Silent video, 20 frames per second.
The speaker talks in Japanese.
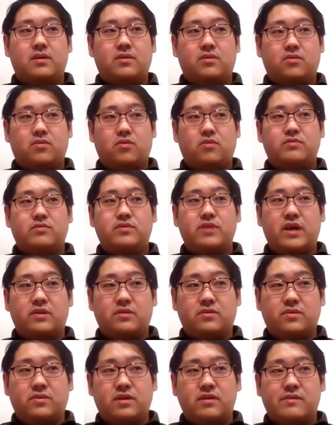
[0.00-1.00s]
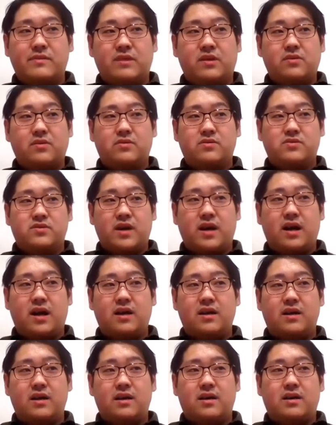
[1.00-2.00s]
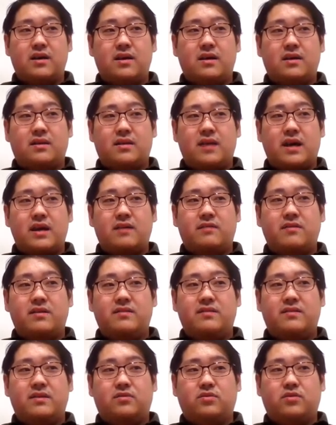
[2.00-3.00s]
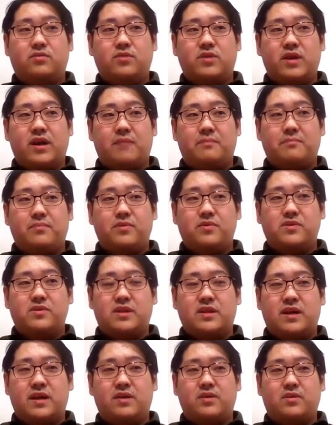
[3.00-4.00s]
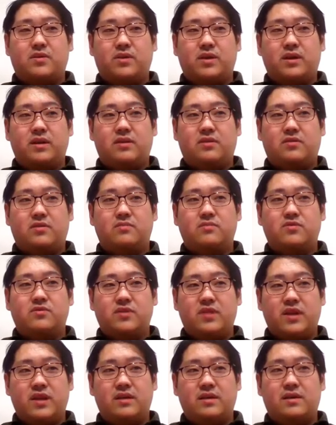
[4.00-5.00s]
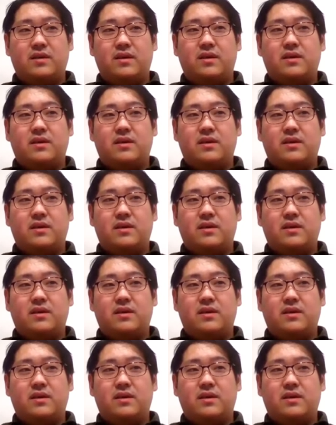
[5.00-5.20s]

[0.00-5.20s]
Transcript: 当分野の伊上教授が大学院生とともに発表した代表的な論文に、